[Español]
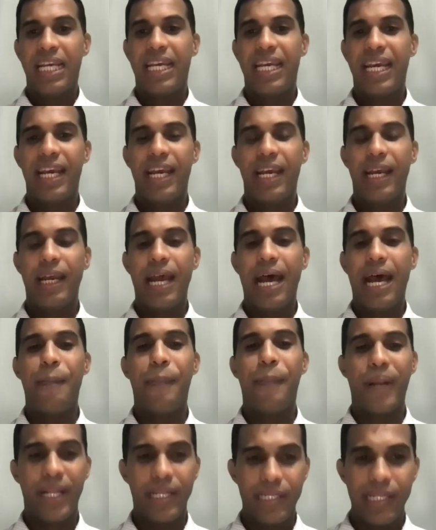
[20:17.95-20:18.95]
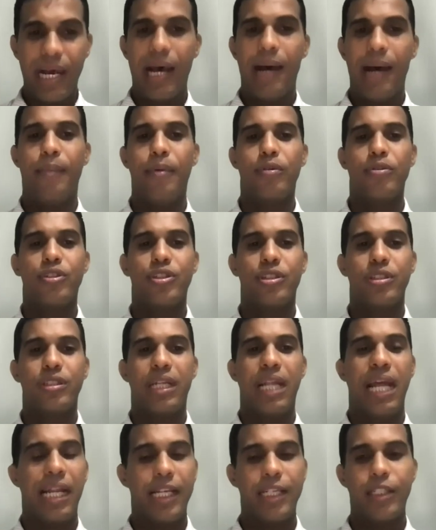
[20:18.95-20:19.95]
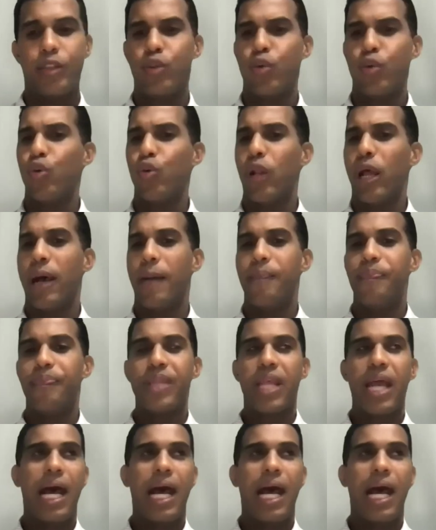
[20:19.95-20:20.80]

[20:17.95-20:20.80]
que aprendamos la lectura,